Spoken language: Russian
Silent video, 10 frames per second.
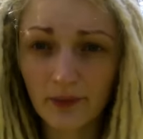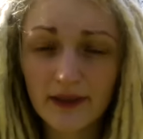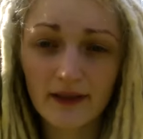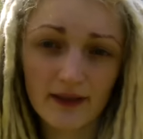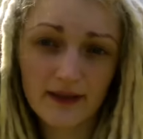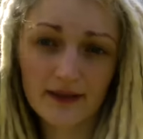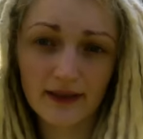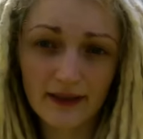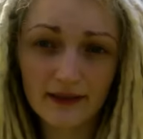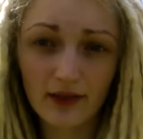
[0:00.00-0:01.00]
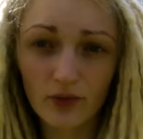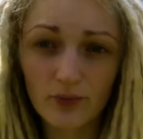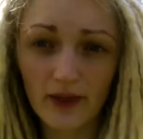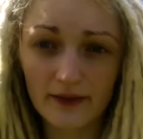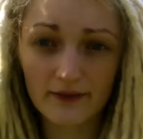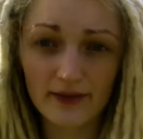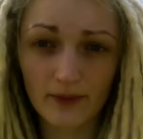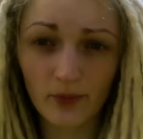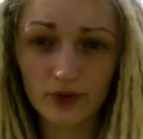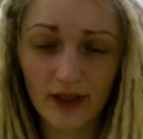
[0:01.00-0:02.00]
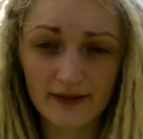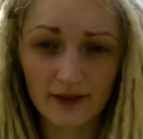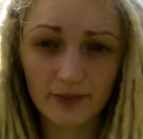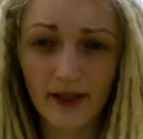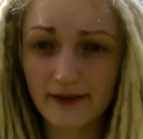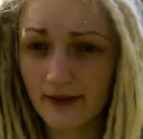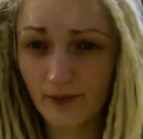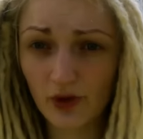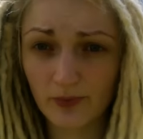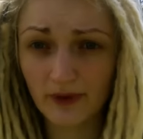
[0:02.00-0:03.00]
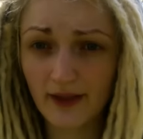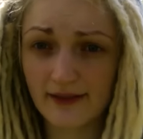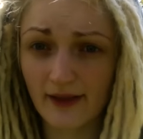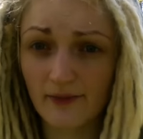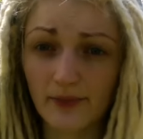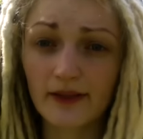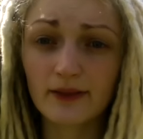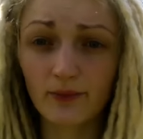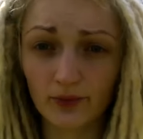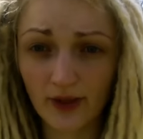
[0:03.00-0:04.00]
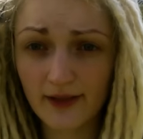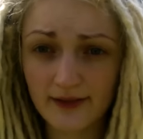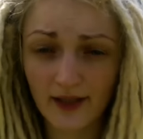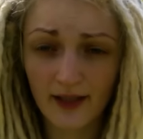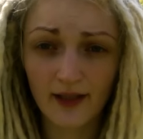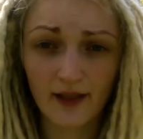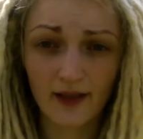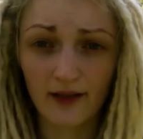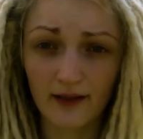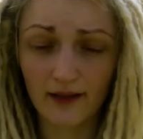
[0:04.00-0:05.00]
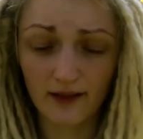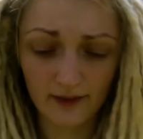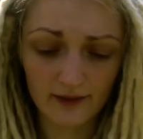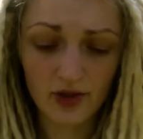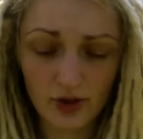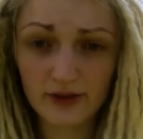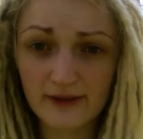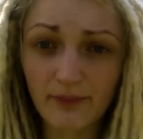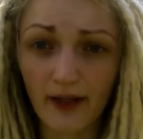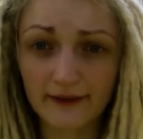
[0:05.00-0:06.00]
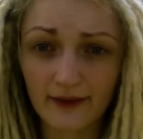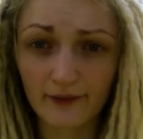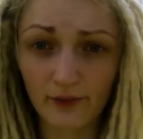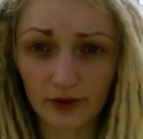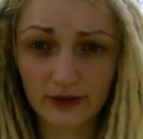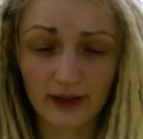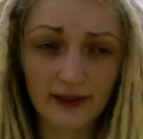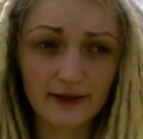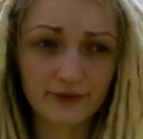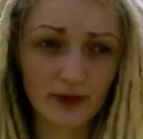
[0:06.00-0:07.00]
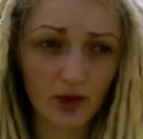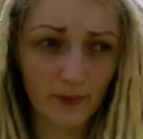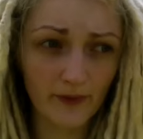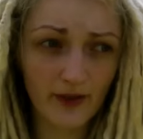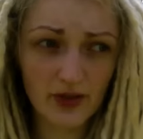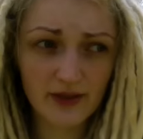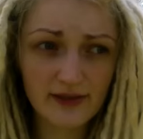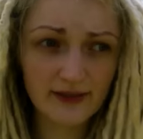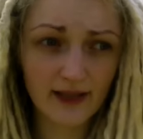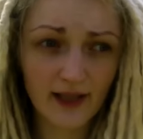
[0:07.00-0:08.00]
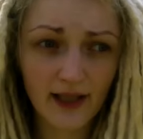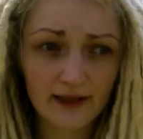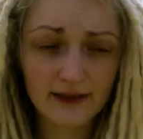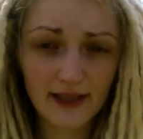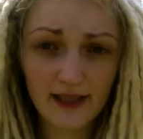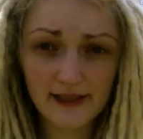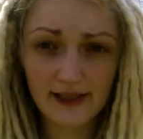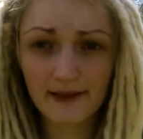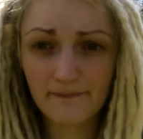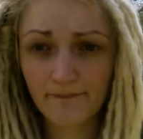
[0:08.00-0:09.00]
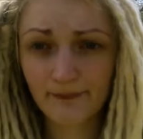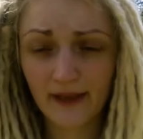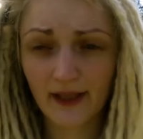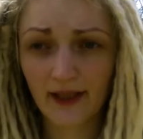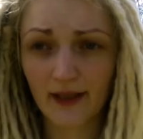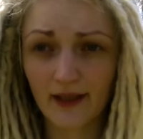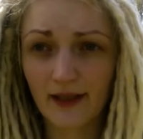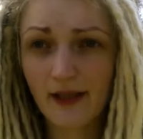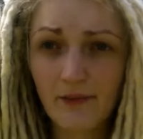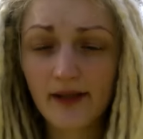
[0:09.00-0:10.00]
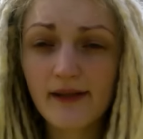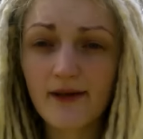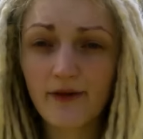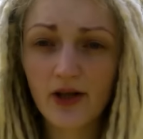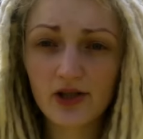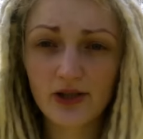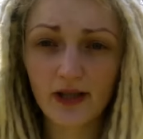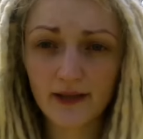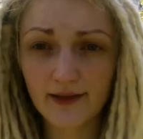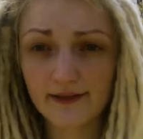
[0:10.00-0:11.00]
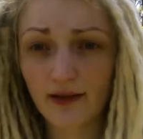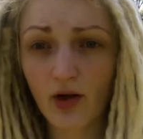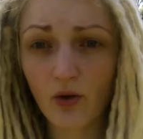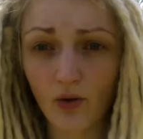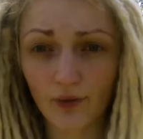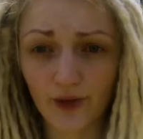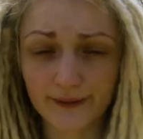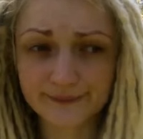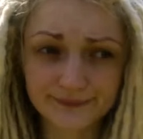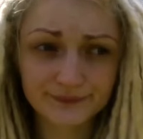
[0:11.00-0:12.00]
Мы никаких таких документов с работы о зарплате не можем предоставить, поэтому у нас э, счет из банка. Вот. Это второе по важности. Третье и не менее важное – это страховка.